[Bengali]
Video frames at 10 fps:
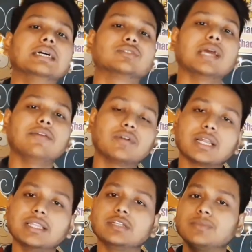সো এই ফোনটা
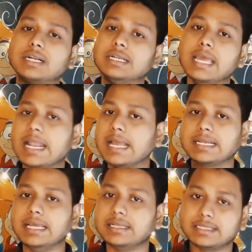দিয়ে তোমরা ডে
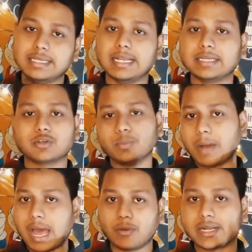লাইটে ডে লাইটে খুব
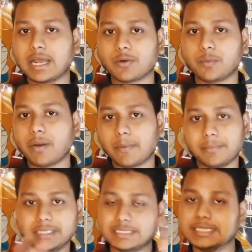ভালো একটা আউটপুট পাবা আমি
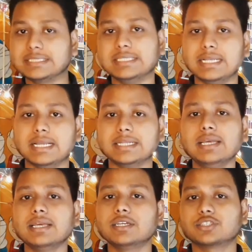নিজে দেখছি ডে লাইটে
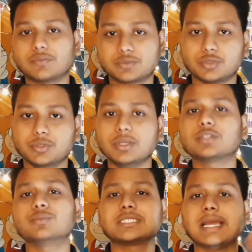সব ছবি তুলে
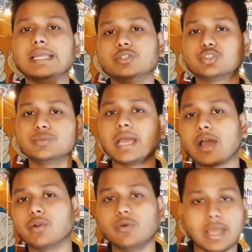তোমরা চাইলে ইউটিউবে
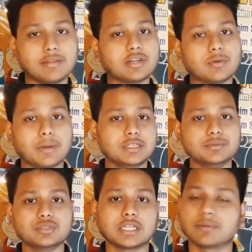আরো এই উপরে
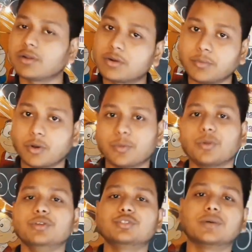রিভিউ দেখতে পারো আরো বড় বড়
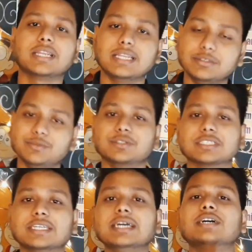ইউটিউবারদের রিভিউ
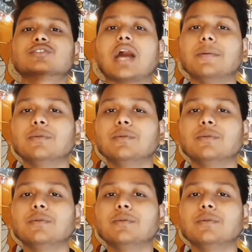আছে সো আমি